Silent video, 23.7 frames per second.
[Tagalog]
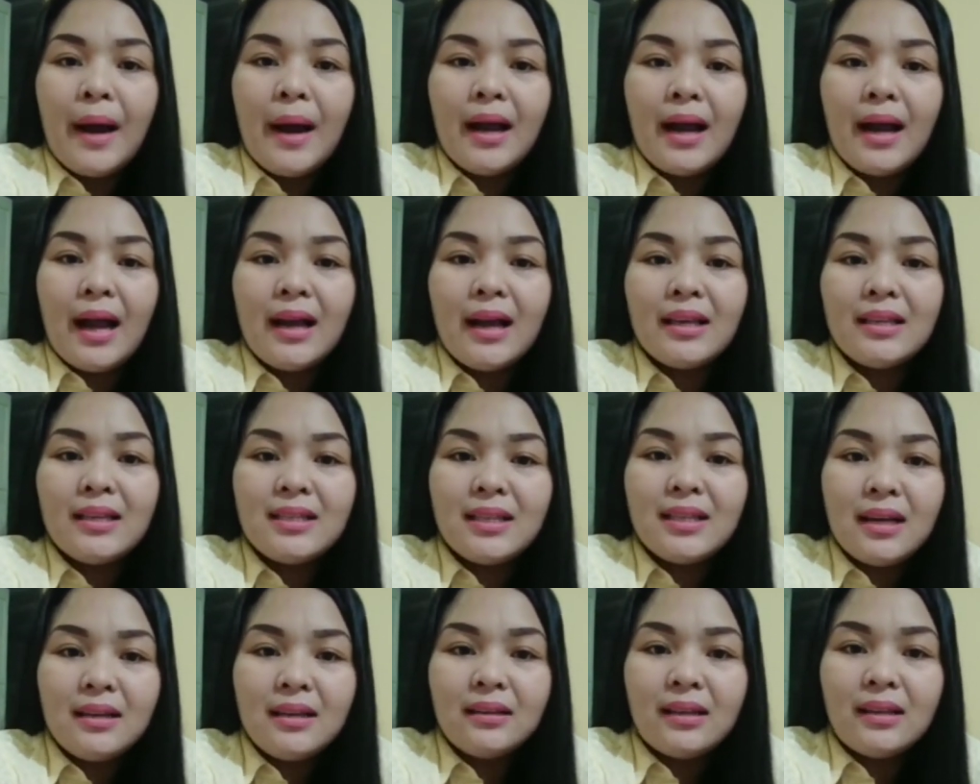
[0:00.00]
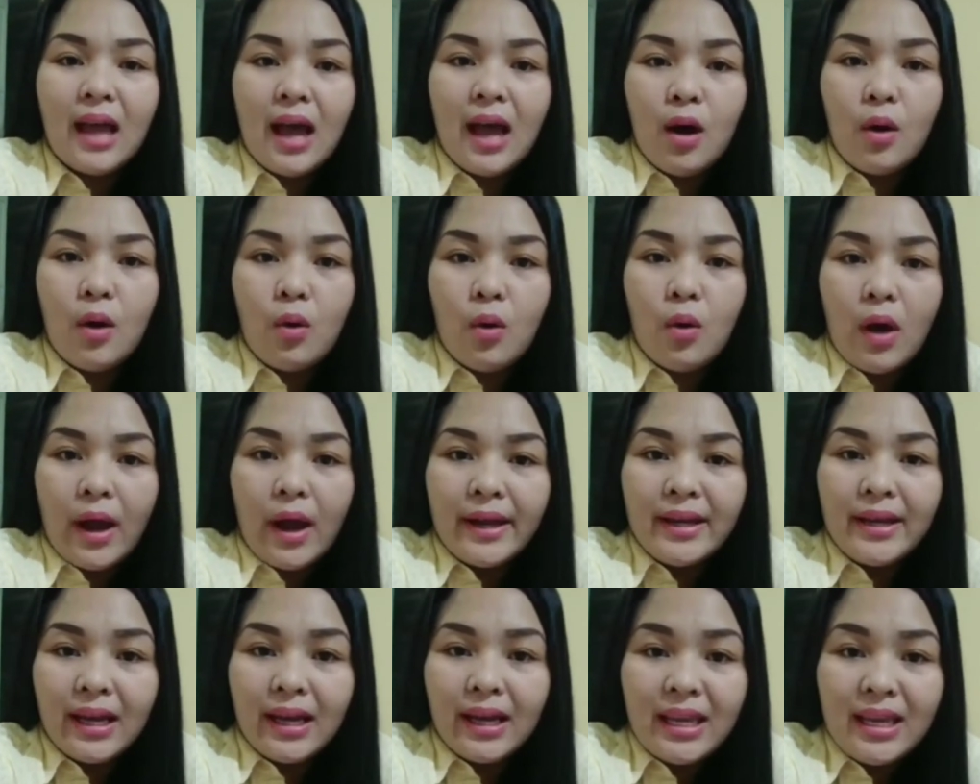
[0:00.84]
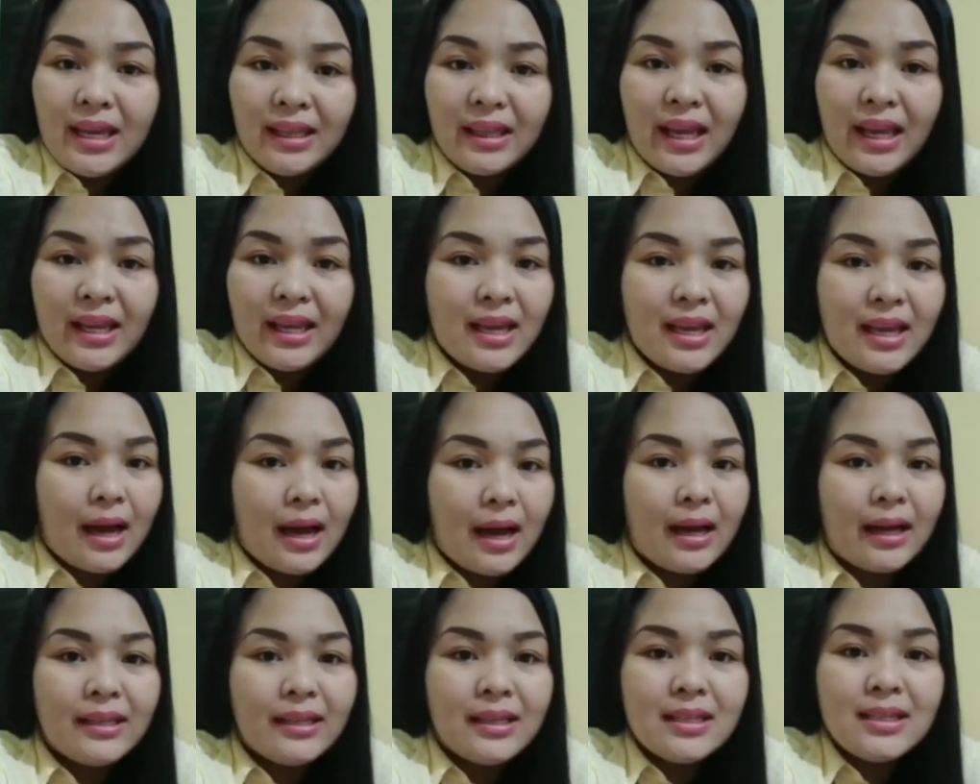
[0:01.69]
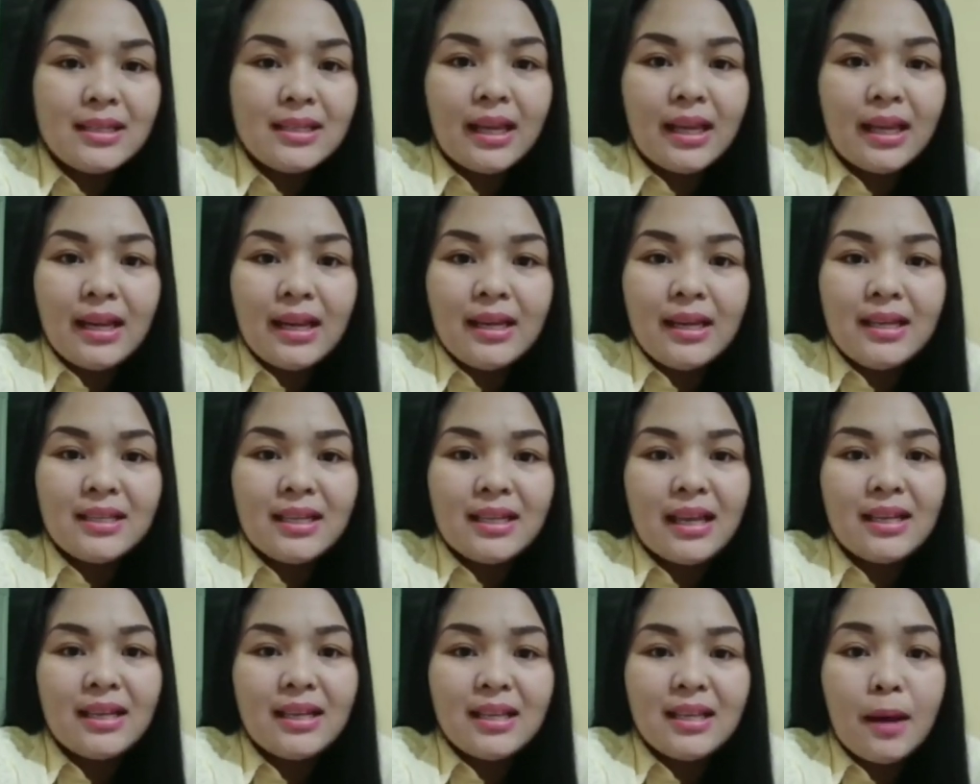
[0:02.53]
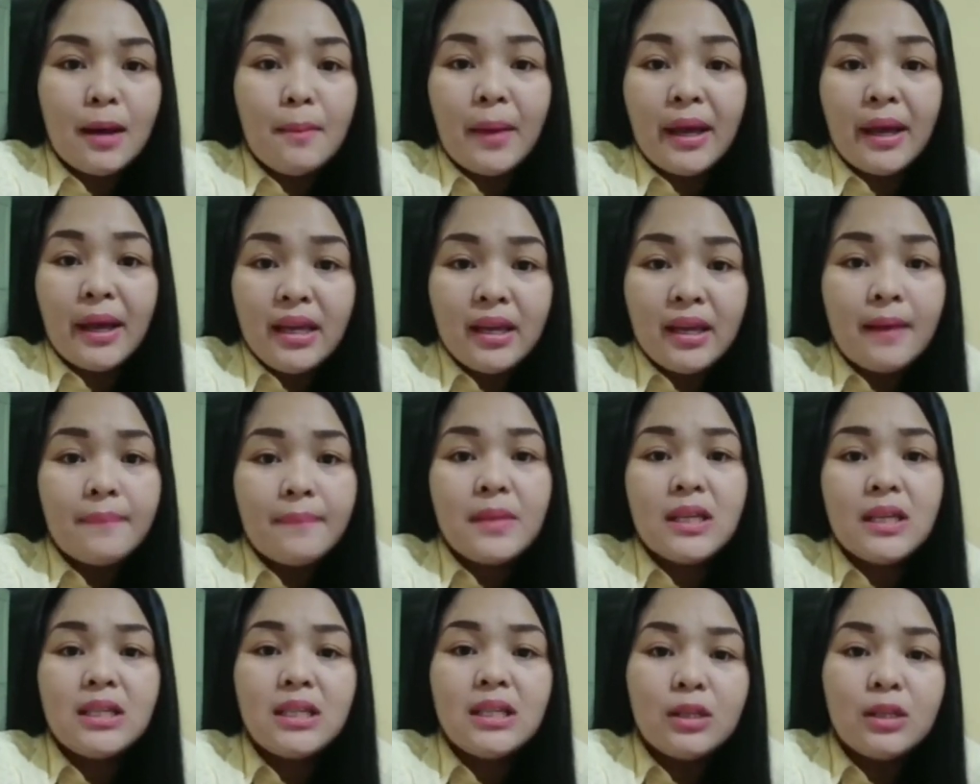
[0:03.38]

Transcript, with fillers: pag ang isang tao ay nakita niya ang kanyang sarili sa isang mahirap na